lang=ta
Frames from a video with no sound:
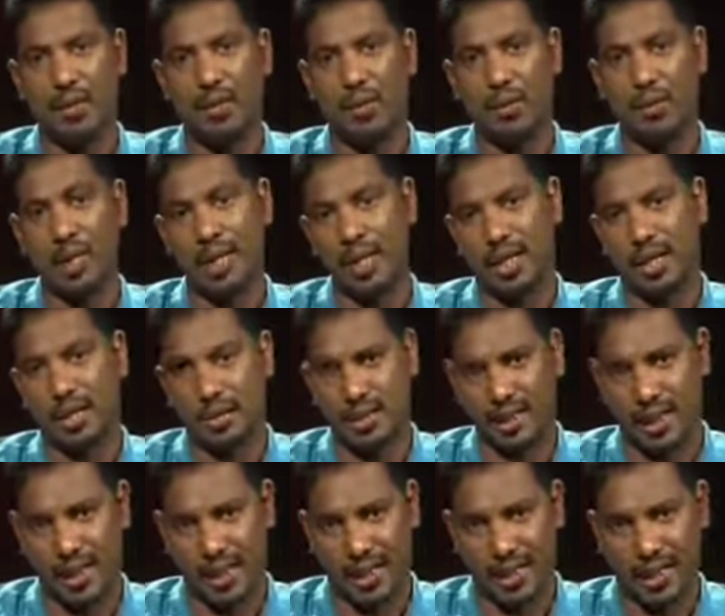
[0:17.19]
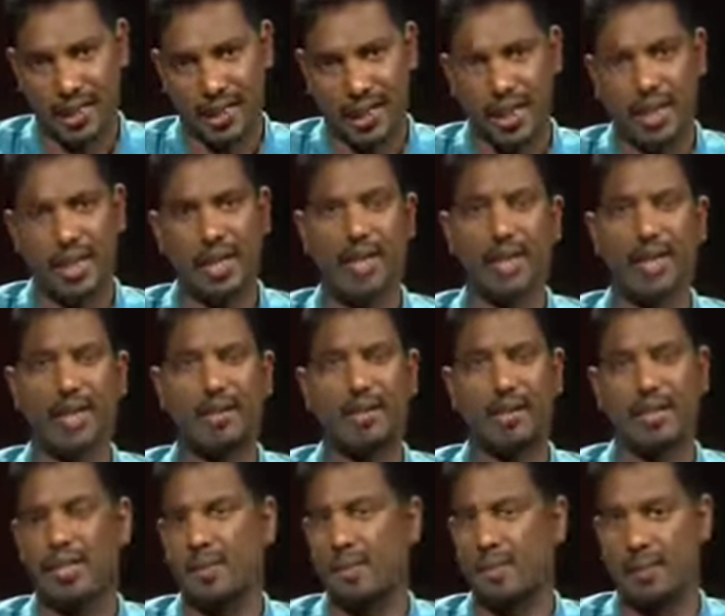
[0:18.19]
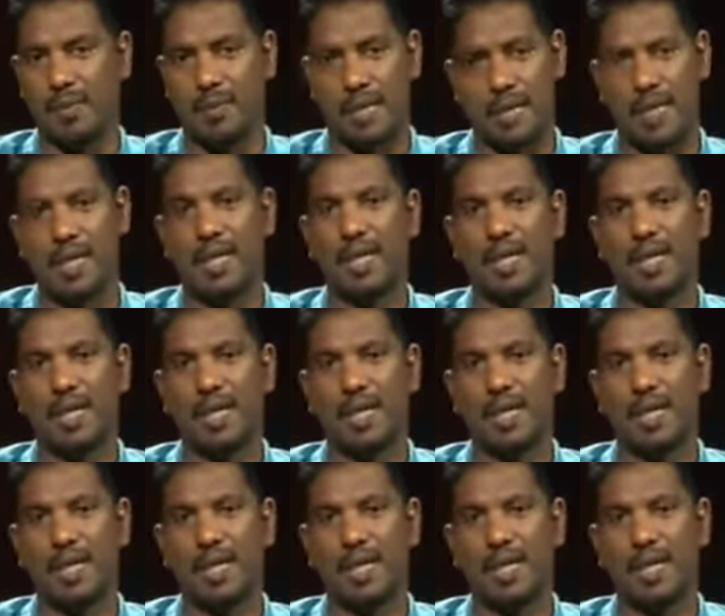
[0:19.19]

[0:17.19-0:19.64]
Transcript: உள்ளடக்கப்பட்டிருக்கின்றன என்பது சம்பந்தமாக தான்